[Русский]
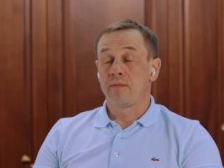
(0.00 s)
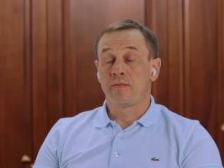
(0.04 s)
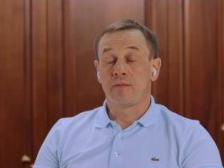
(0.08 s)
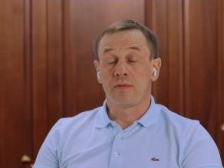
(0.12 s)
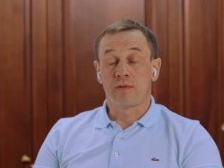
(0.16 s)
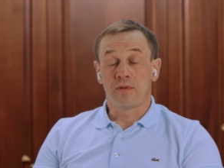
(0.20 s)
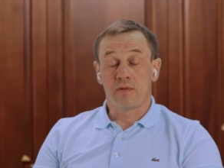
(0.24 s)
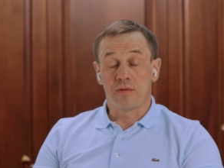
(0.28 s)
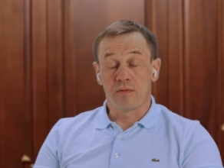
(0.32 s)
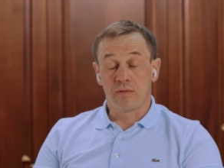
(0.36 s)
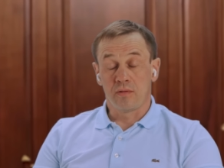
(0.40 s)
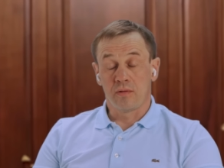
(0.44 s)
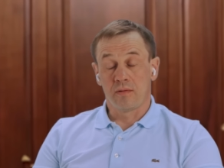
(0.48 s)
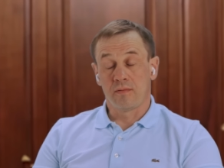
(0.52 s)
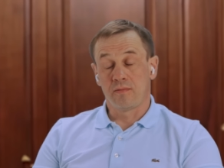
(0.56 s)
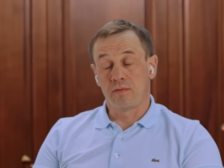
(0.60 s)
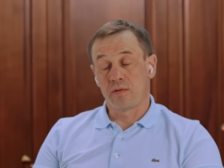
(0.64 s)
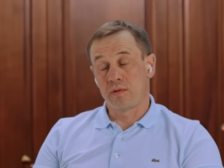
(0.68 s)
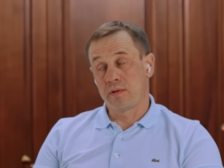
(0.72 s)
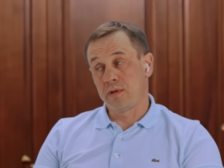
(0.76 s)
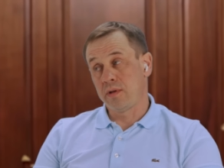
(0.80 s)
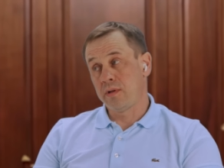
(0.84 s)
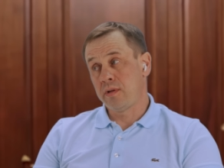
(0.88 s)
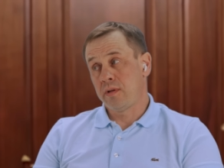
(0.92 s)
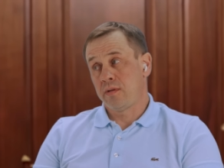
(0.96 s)
Все, я
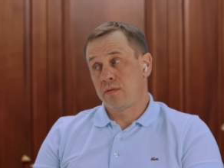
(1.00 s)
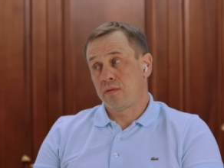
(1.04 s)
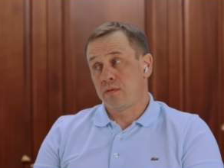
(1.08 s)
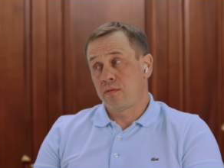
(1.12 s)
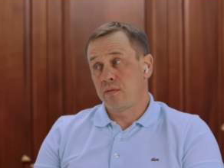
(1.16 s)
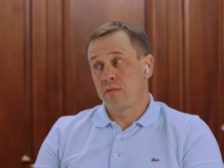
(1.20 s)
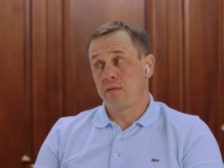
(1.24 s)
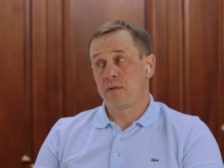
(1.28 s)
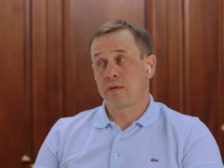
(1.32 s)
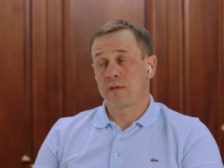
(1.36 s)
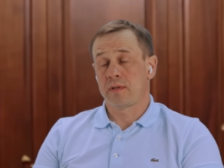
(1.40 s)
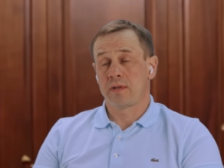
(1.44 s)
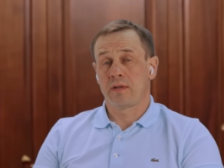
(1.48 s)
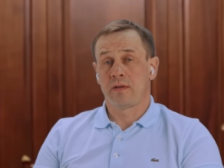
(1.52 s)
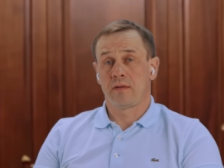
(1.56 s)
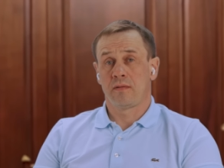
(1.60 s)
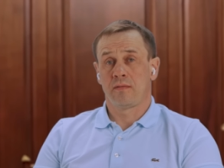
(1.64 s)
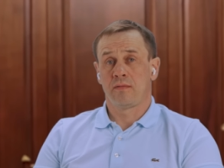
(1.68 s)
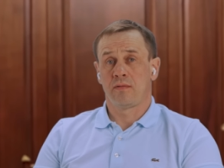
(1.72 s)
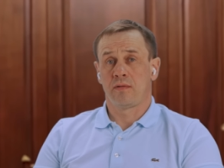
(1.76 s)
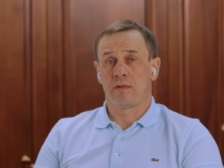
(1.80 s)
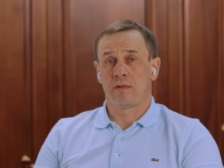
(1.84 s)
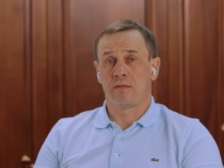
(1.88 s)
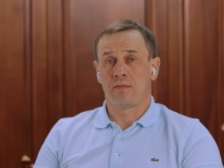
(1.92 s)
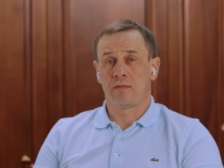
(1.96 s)
вот это говорю, другой разговор.
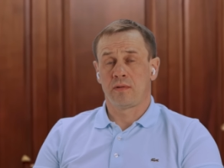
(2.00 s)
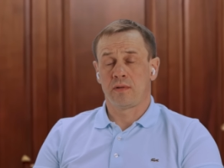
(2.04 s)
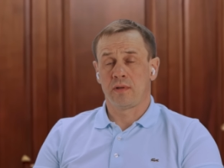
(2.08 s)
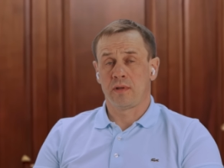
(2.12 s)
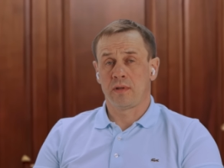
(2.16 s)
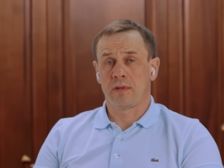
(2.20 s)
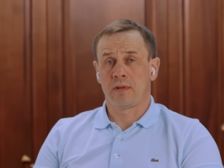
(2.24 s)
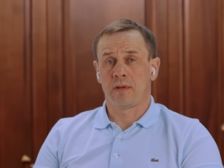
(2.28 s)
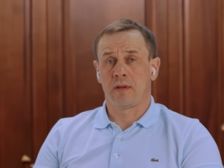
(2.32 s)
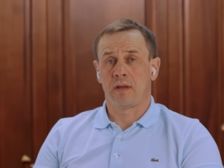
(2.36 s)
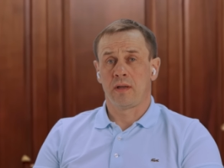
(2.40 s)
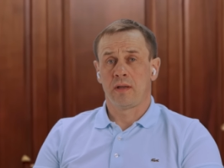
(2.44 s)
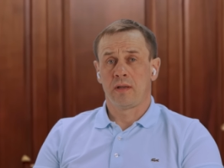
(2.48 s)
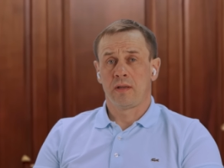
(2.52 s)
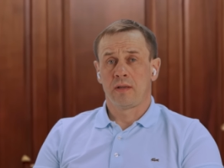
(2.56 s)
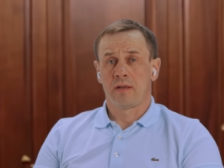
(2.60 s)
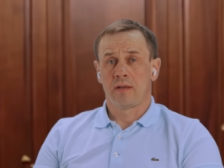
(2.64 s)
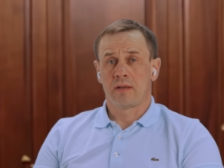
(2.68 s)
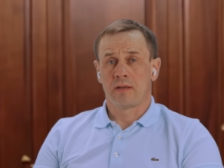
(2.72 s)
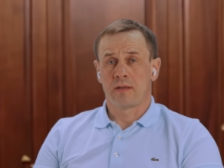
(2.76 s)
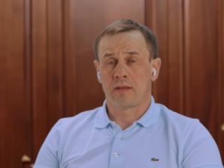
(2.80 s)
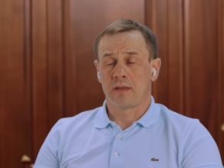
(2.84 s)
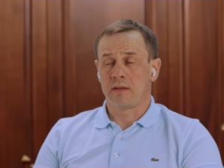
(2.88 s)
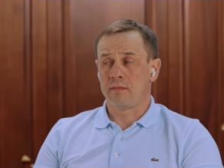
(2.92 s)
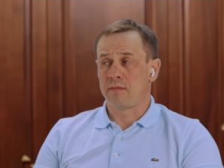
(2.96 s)
Нужно вот это
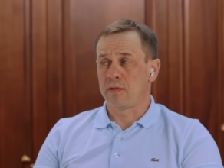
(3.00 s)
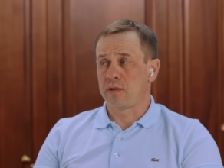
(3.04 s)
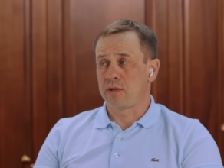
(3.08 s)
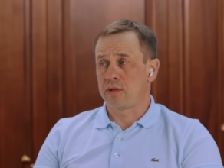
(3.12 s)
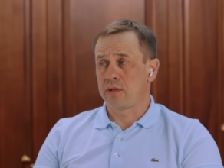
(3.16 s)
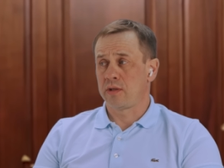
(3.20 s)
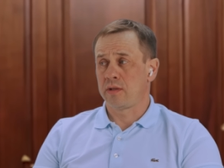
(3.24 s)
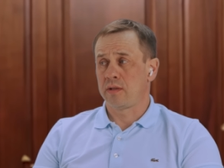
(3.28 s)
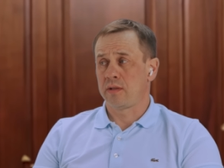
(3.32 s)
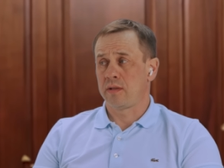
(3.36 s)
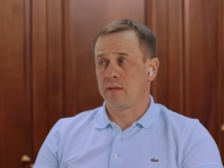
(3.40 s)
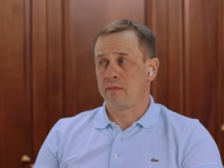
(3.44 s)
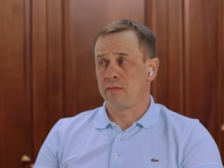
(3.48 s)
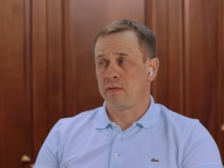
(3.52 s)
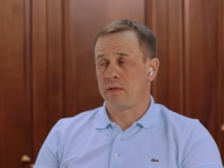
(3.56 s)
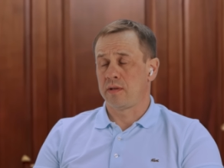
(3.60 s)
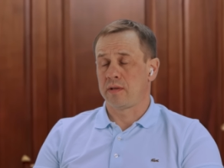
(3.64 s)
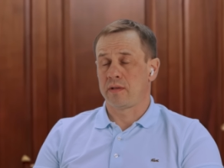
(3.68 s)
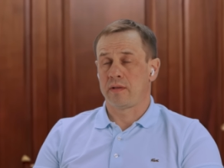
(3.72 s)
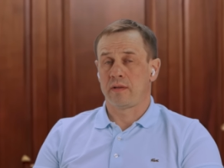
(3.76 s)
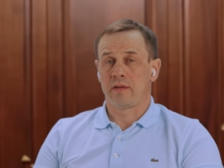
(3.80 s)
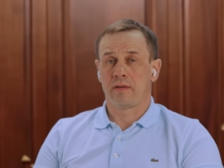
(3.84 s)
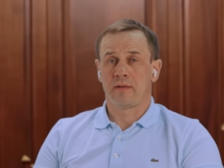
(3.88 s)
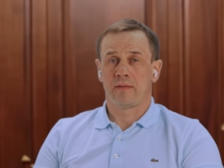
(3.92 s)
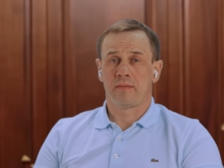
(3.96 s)
совершенно
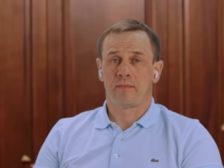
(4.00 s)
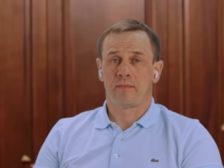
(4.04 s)
верно.